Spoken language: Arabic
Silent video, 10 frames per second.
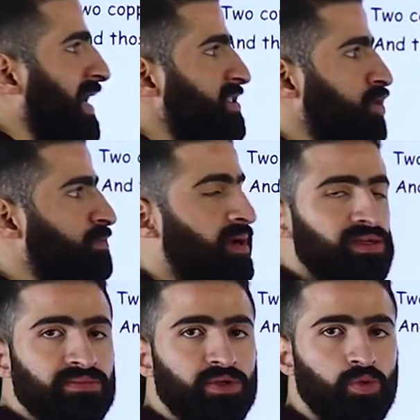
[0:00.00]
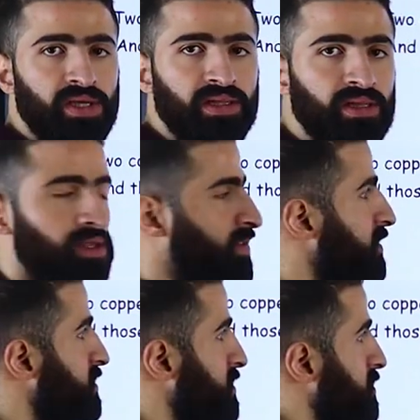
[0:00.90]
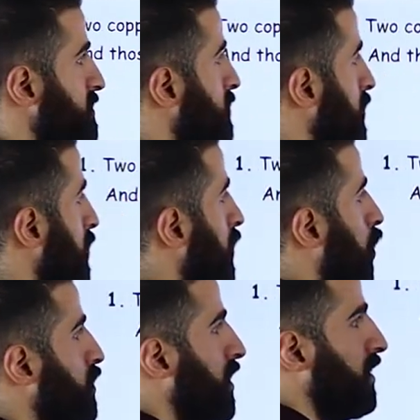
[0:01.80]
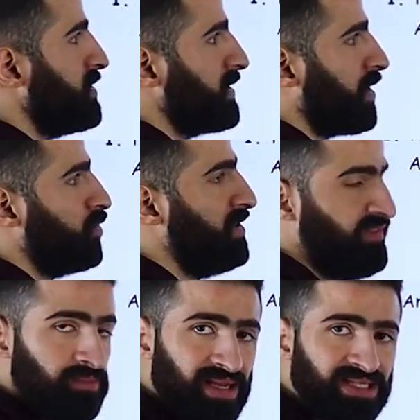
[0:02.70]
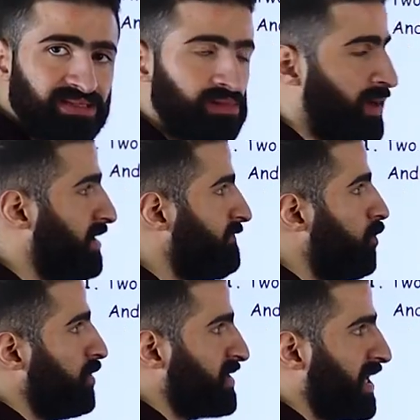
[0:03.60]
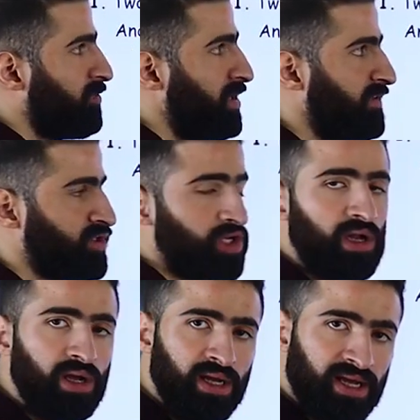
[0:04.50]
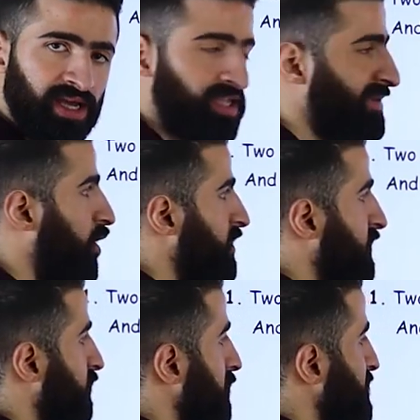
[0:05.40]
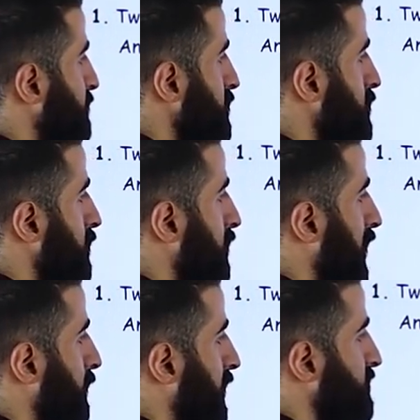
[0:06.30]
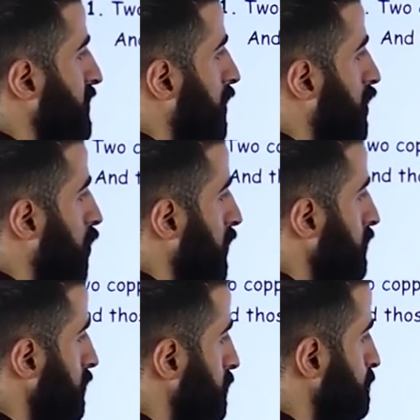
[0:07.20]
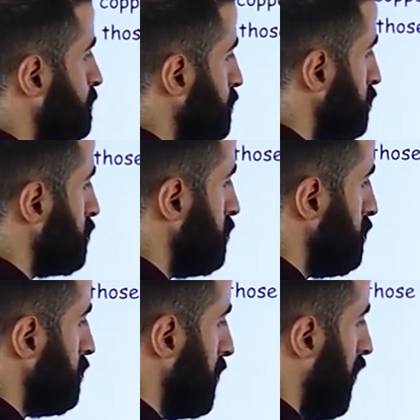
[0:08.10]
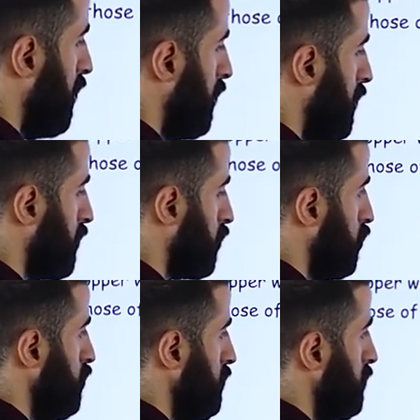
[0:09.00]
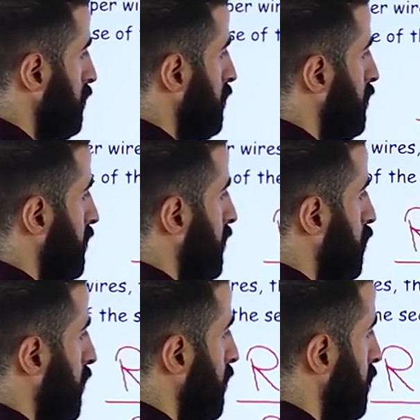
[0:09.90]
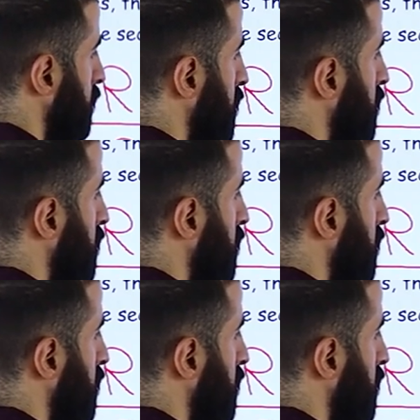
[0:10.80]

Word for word: عايز كومباريزن بتوين ذا ريزيستنس قلنا خلاص القانون اللي فيه الماس لازم تبقى عارفه قلت لك واحنا في الشرح اكتبه عندك في الملزمه هيبقى عندي R1 على R2 ايكوال